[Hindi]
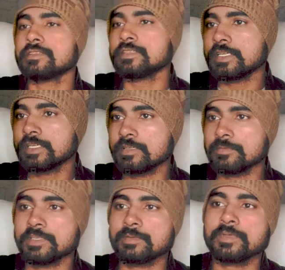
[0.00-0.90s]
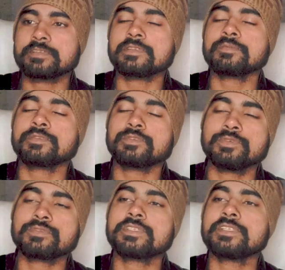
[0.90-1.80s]
के अंदर है हमारे पास अब
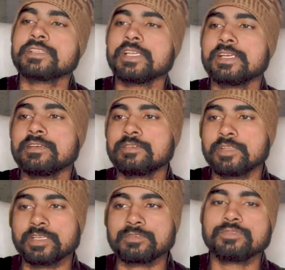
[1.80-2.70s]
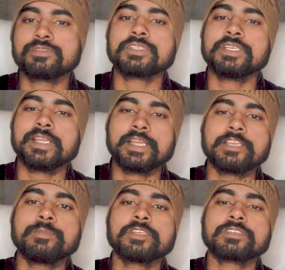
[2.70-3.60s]
कौन सी स्लाइड को या कौन सी
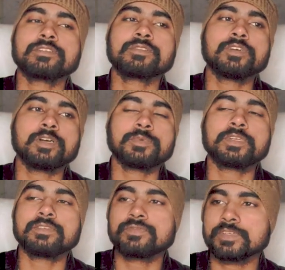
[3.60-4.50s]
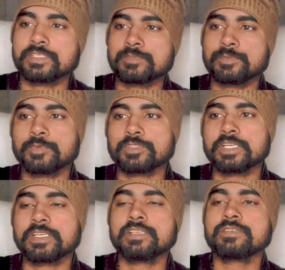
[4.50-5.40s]
एनिमेशन को आपने फर्स्ट पे
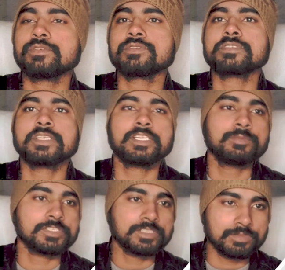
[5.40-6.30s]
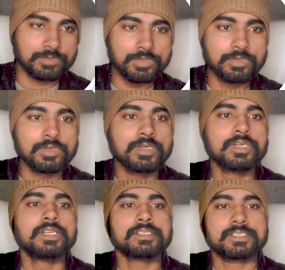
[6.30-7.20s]
पहुँचाना है कौन सी एनिमेशन को
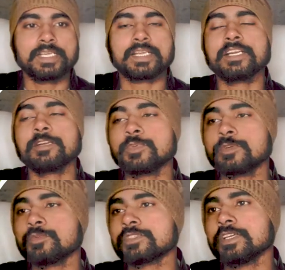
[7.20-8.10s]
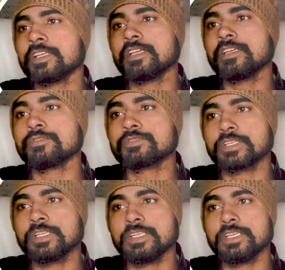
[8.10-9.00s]
सेकंड पर पहुँचाना है
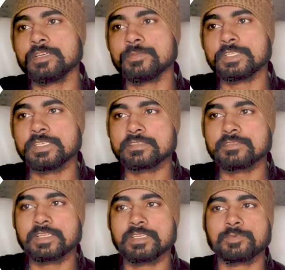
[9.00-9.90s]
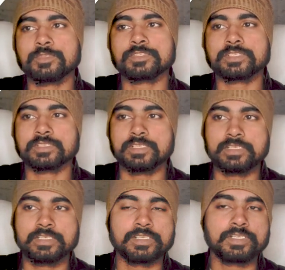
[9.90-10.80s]
उसके लिए हम इस वाले पोर्शन का